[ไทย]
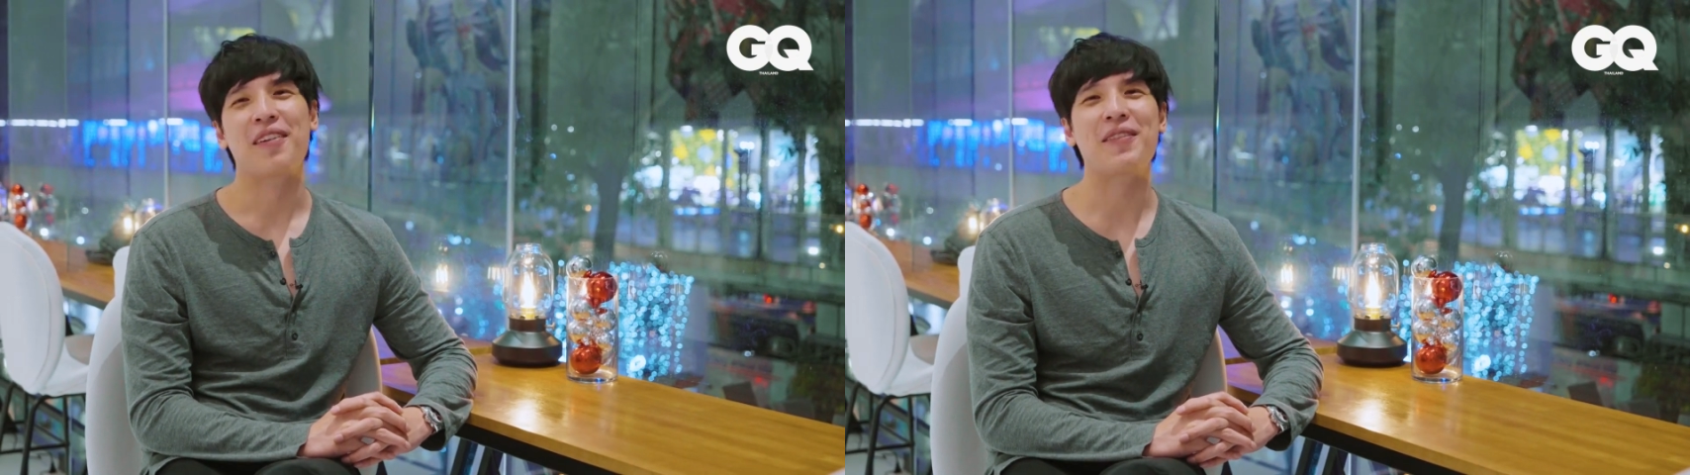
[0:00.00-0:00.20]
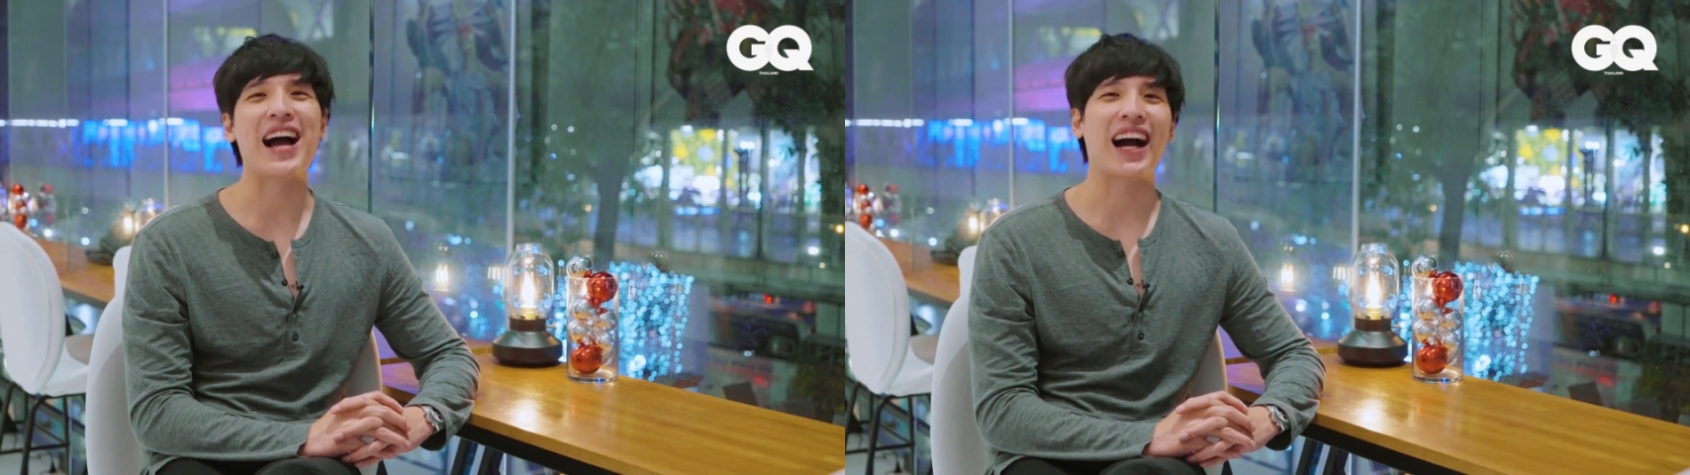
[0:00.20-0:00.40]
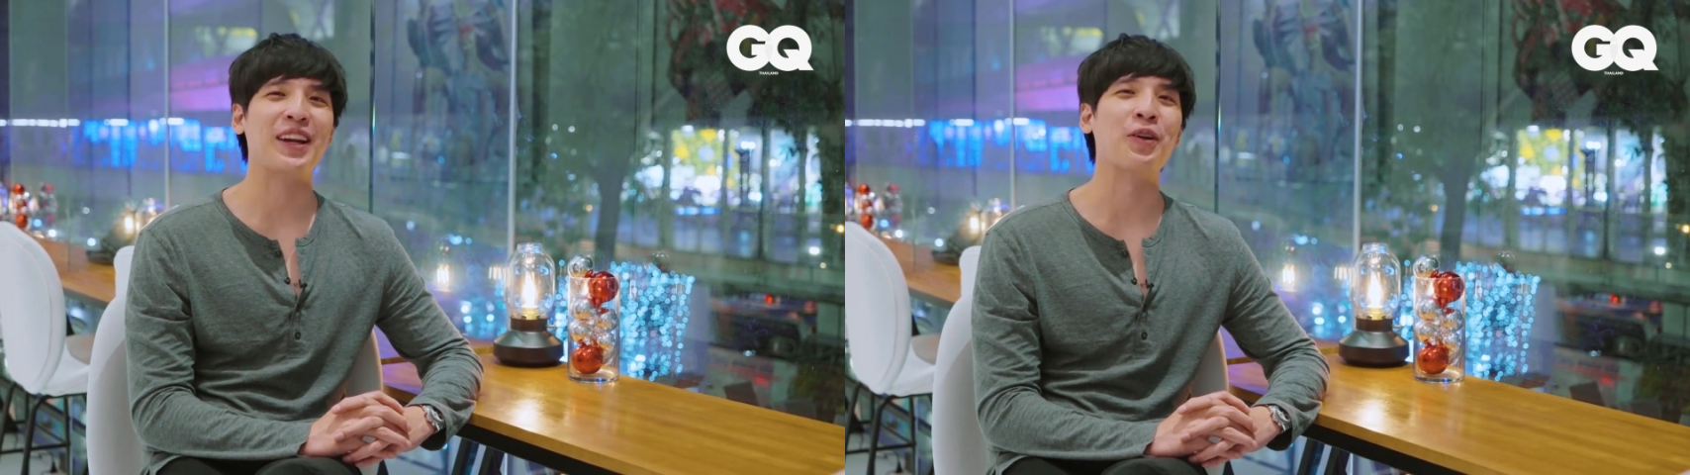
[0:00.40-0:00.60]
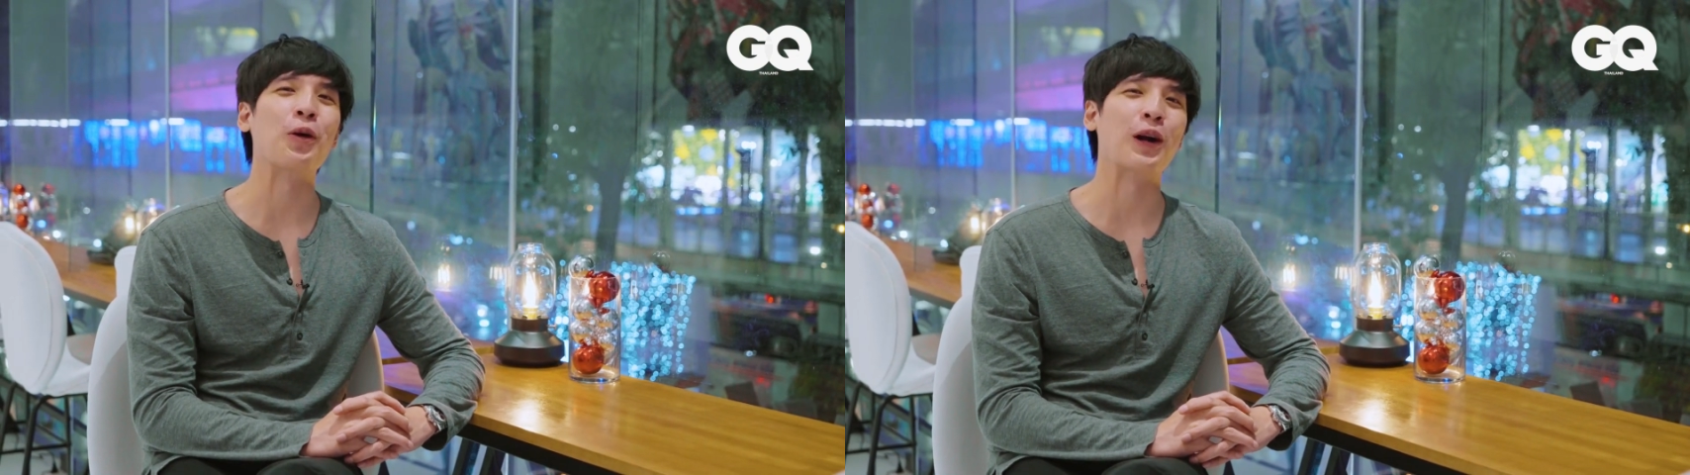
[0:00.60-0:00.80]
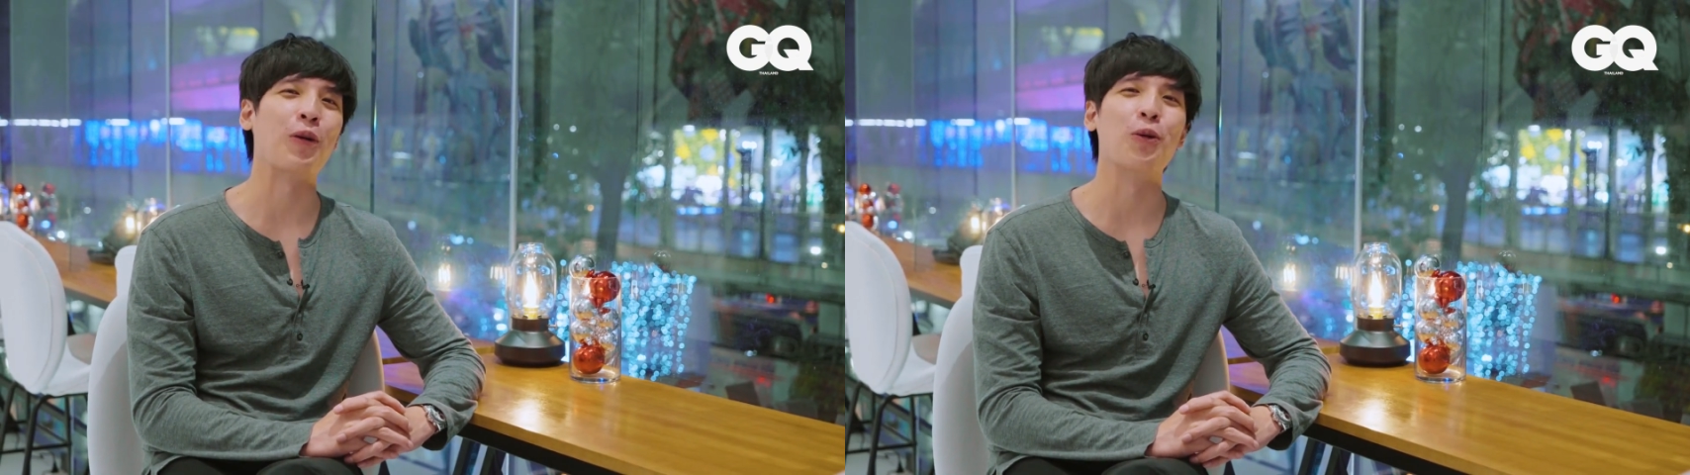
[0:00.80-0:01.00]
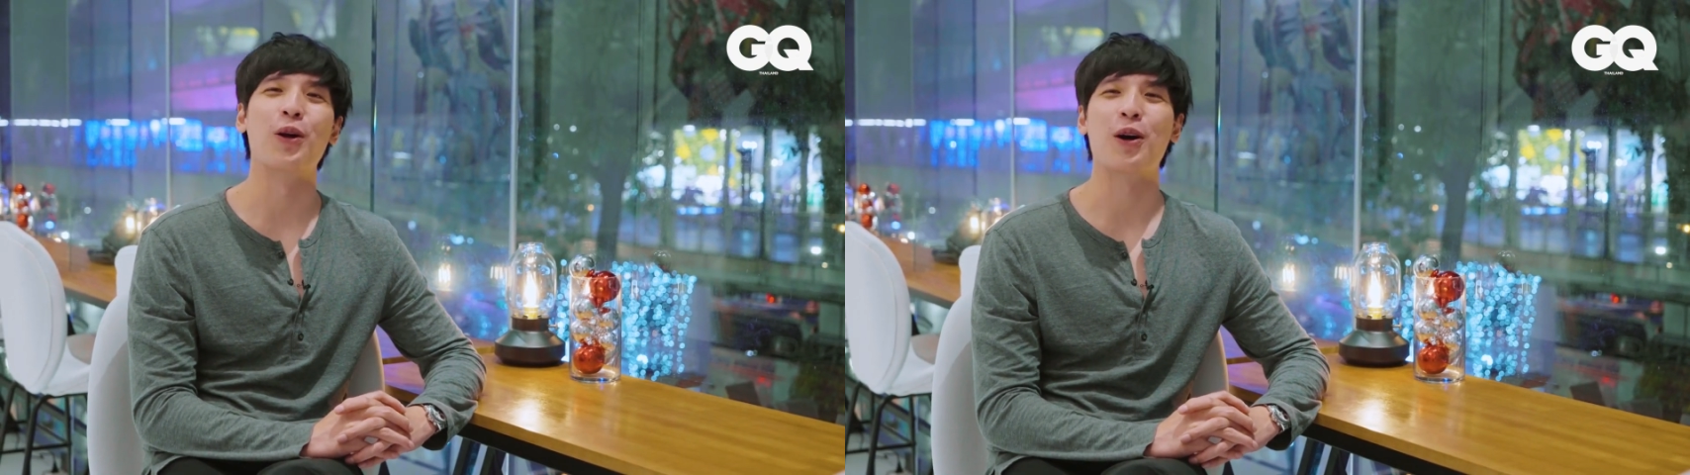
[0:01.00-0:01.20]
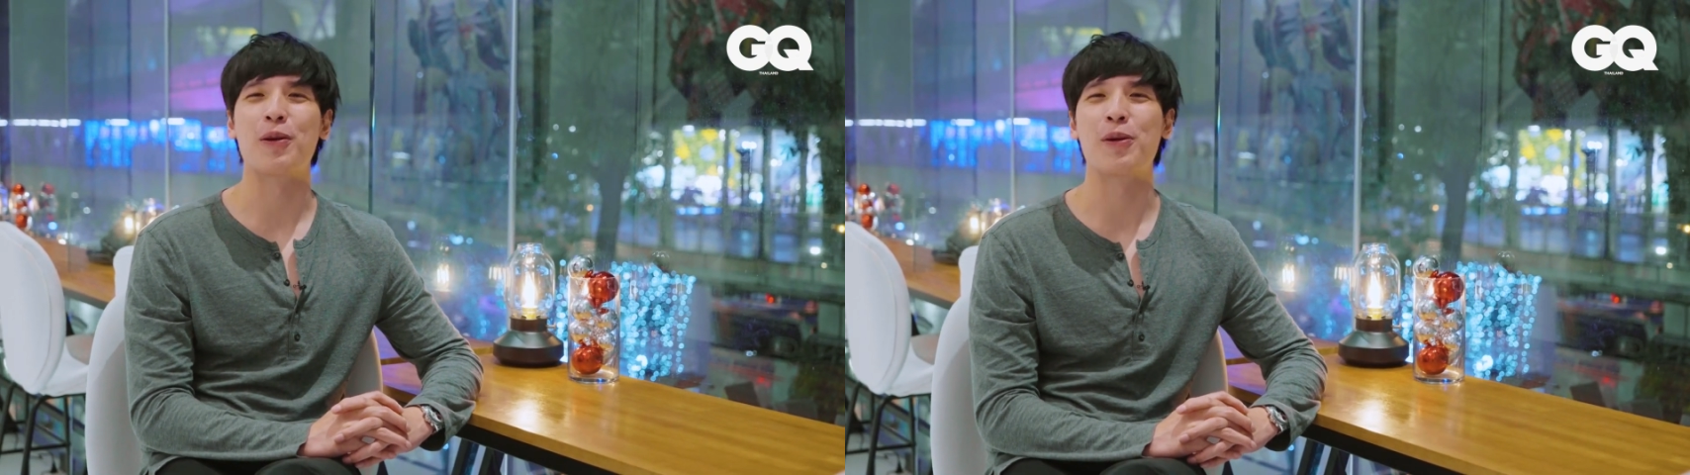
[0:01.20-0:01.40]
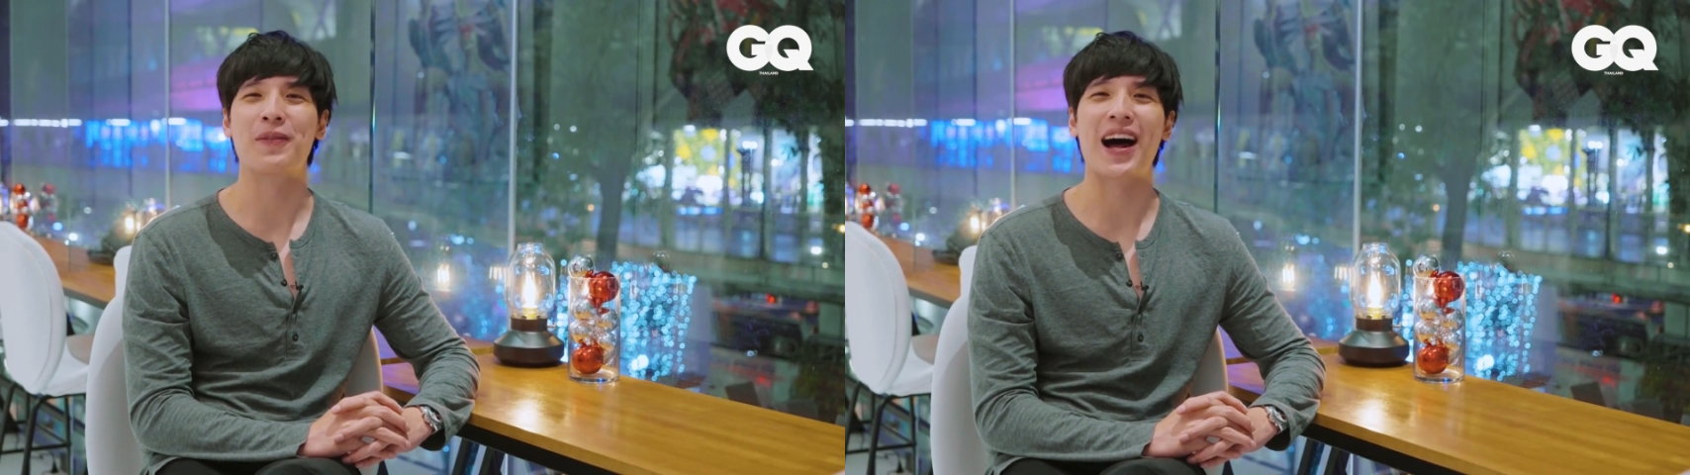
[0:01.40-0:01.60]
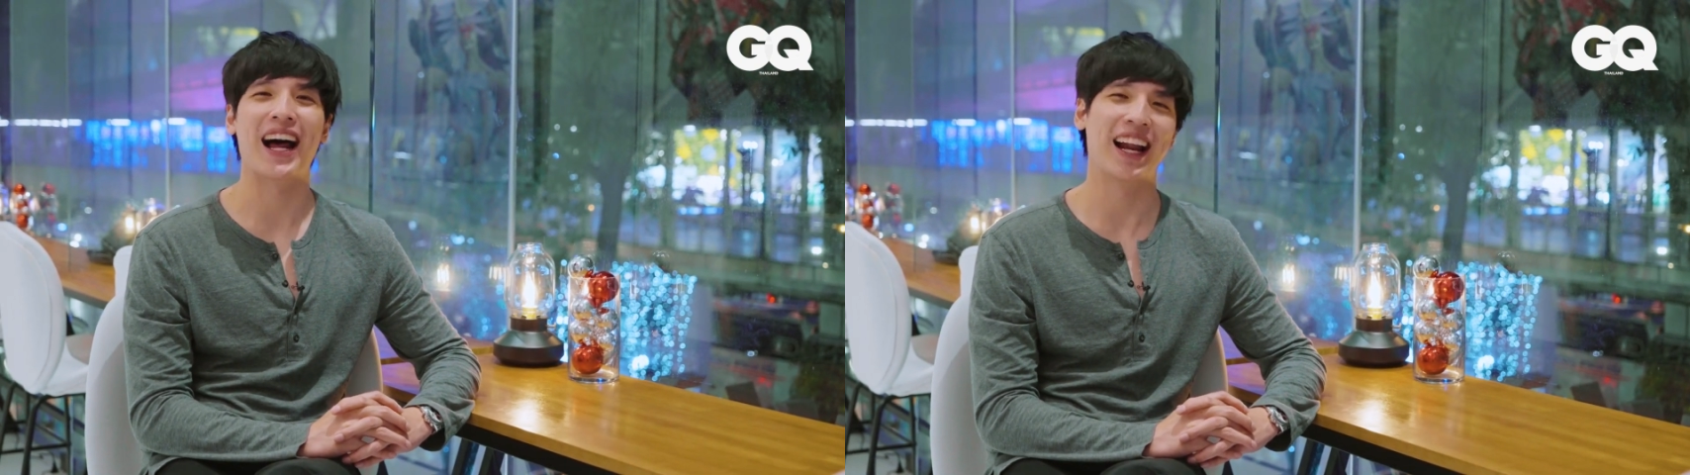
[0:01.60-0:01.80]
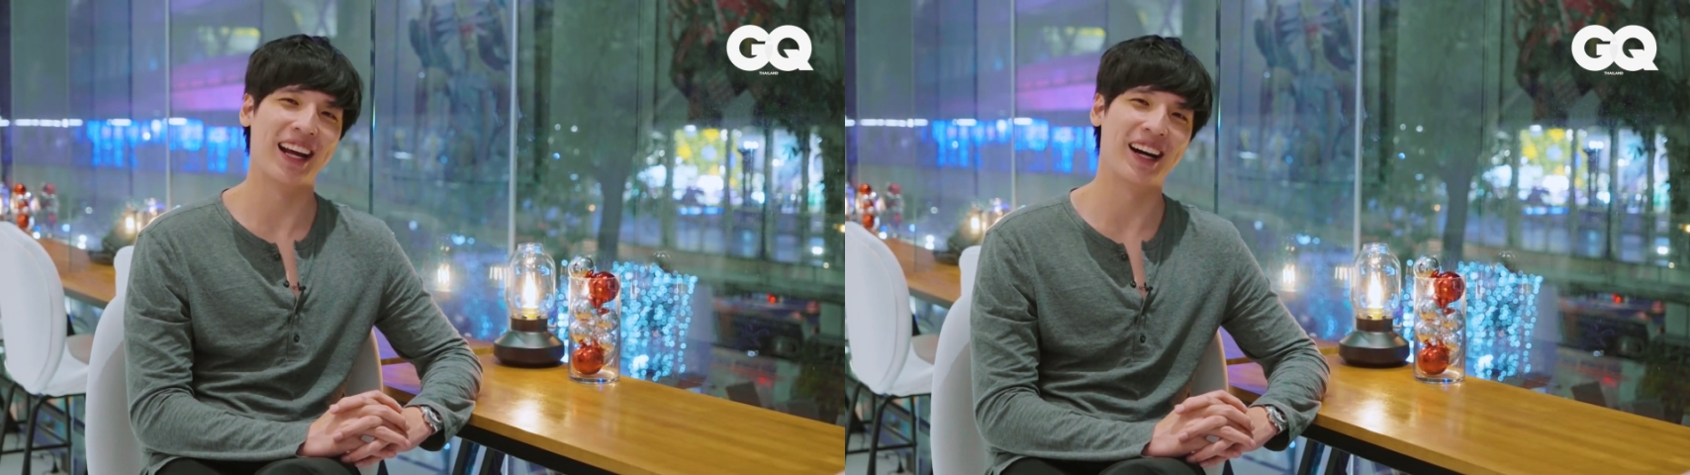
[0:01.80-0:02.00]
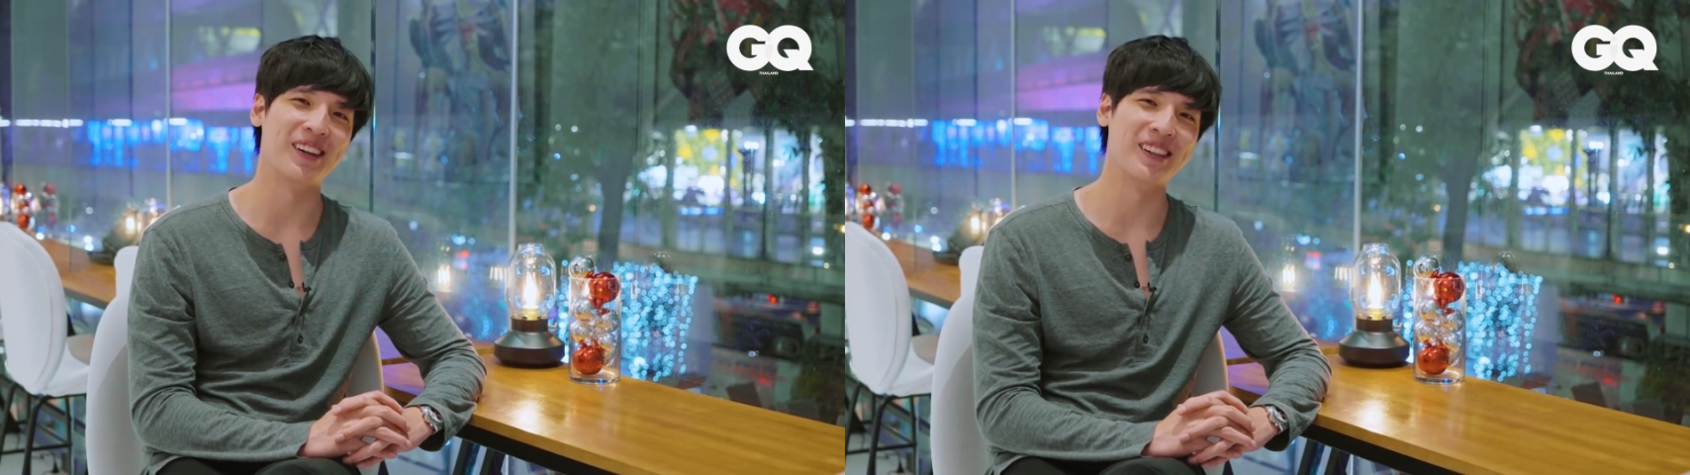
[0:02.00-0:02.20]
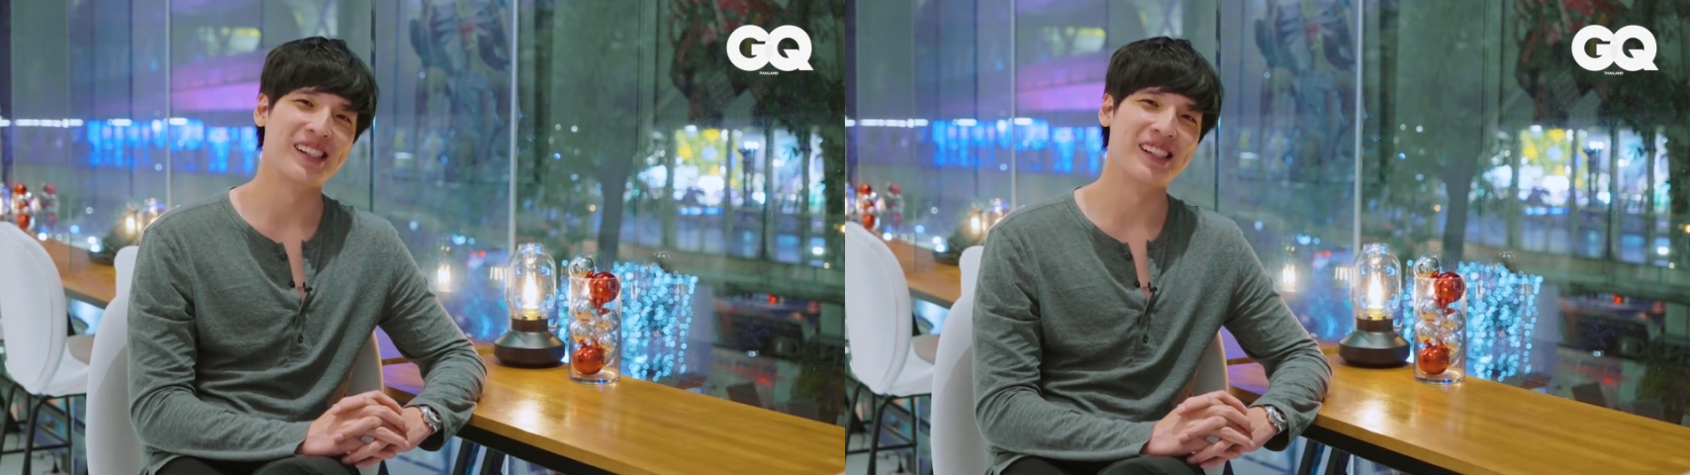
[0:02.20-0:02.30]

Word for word: ไม่อยากให้ทุกคนเขารู้หรอกว่าผมด่าอะไรเขา